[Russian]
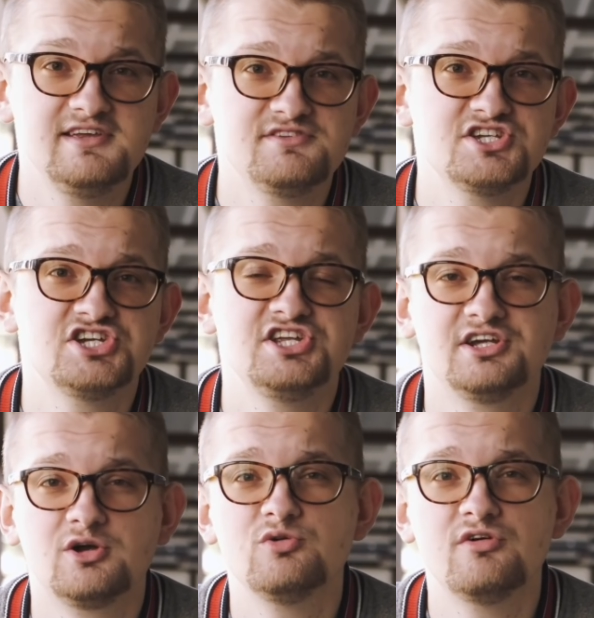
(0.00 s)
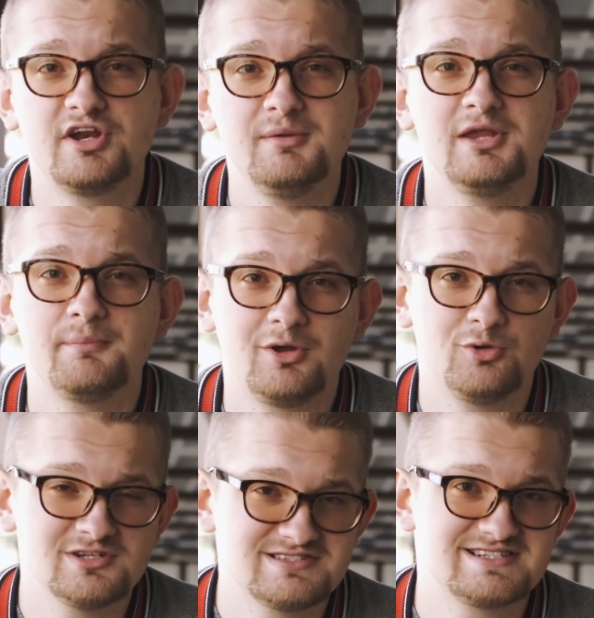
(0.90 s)
и в течение какого времени
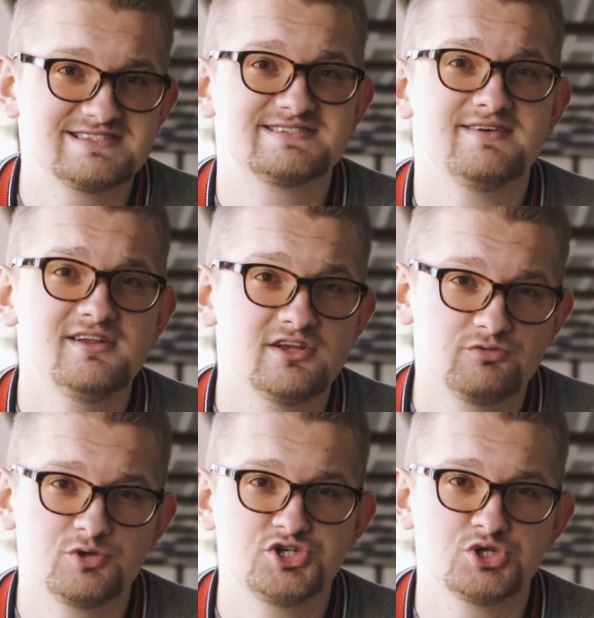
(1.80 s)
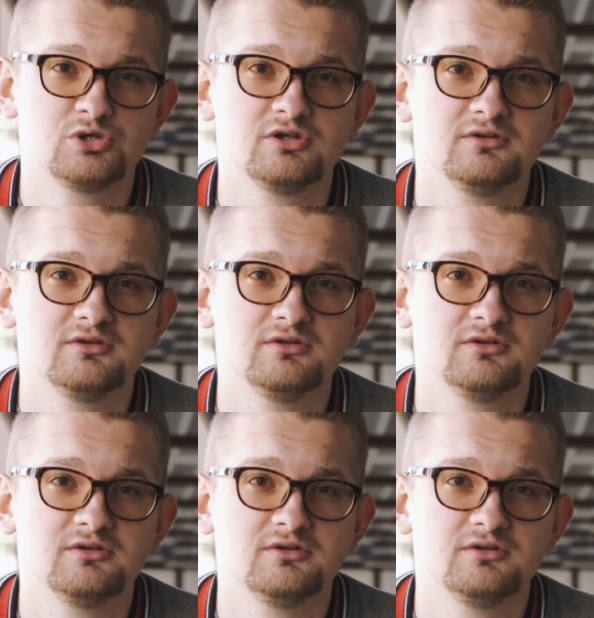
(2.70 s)
приходят средства на твой счет.